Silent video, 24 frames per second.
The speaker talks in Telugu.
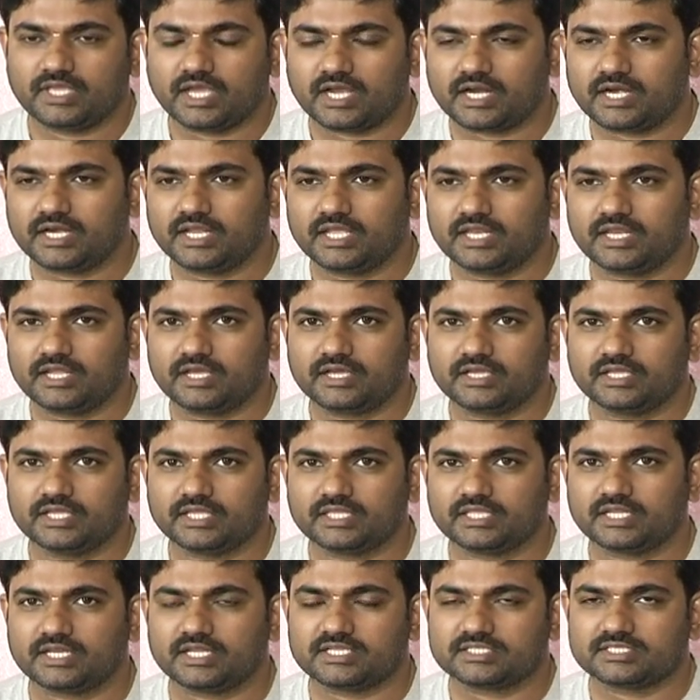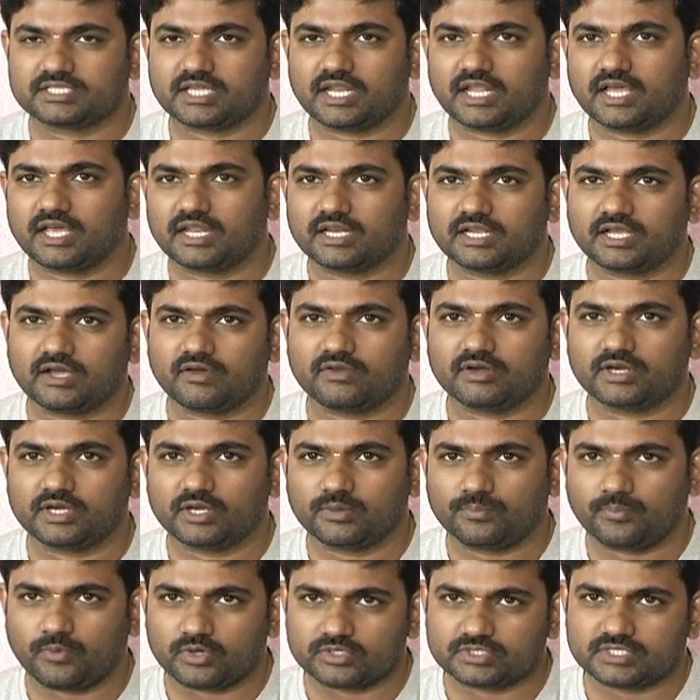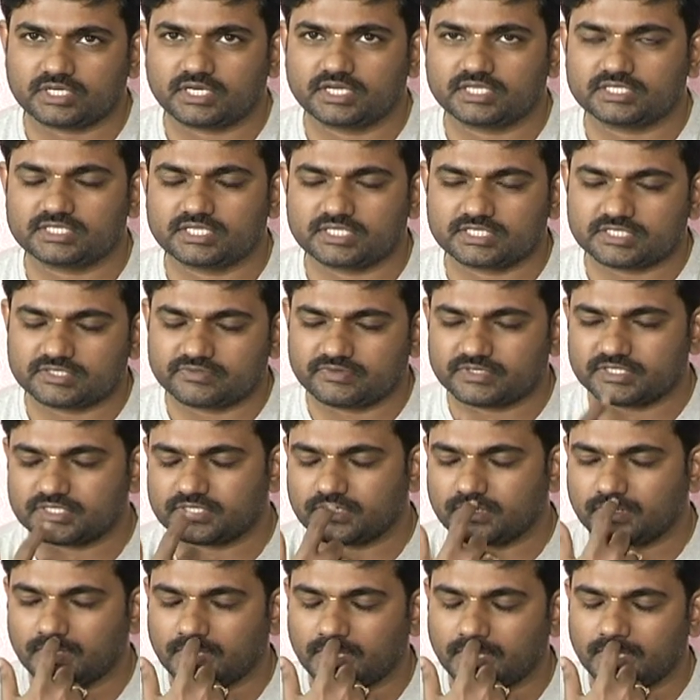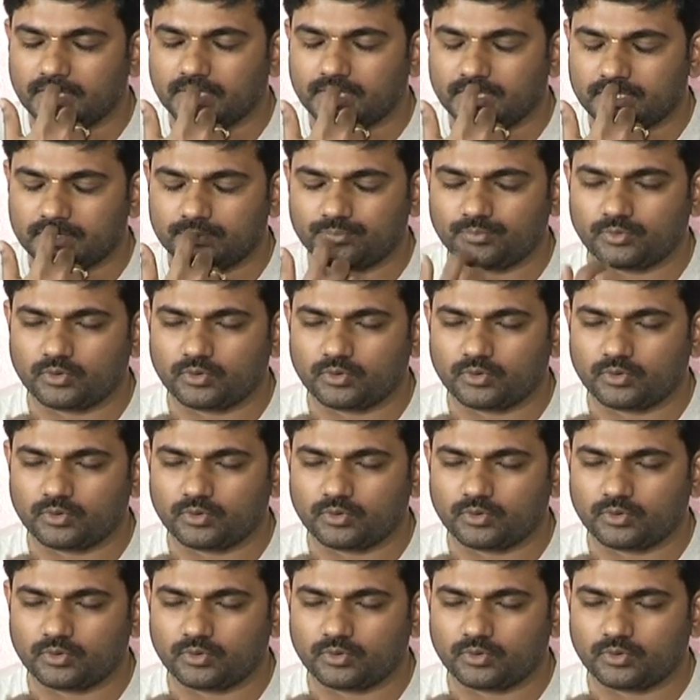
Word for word: ఎక్కడైనా ఏదైనా సలహాలు కావాలంటే పోస్టర్ డిజైన్స్ విషయంలో కానీ